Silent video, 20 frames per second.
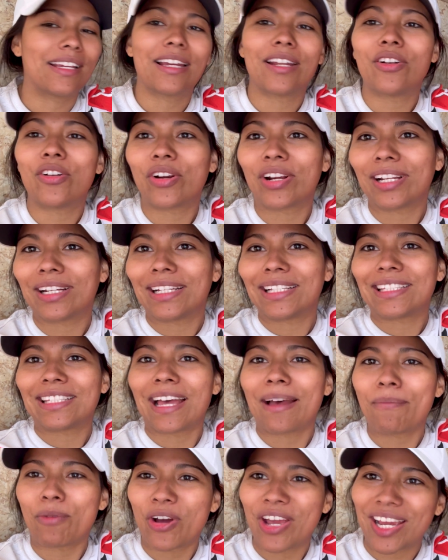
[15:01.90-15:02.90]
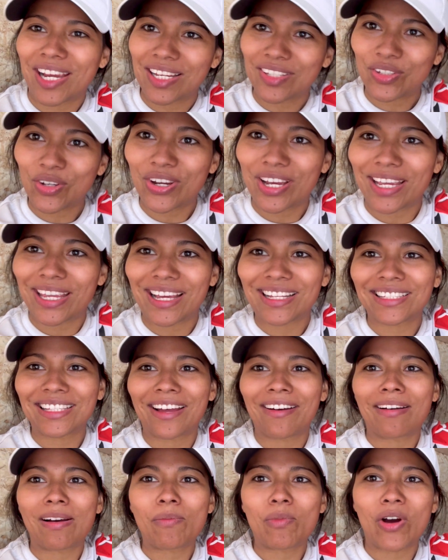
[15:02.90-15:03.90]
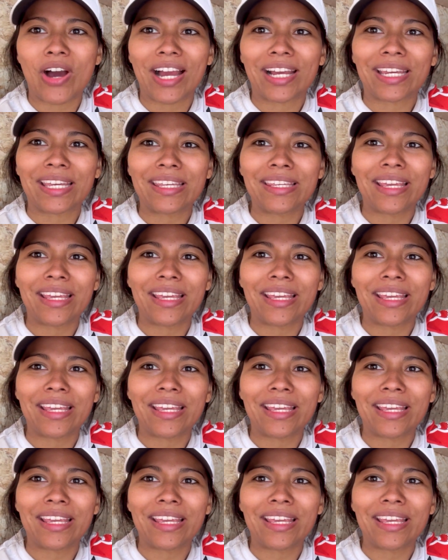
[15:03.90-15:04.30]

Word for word: nos regresamos en eso que ya estábamos aquí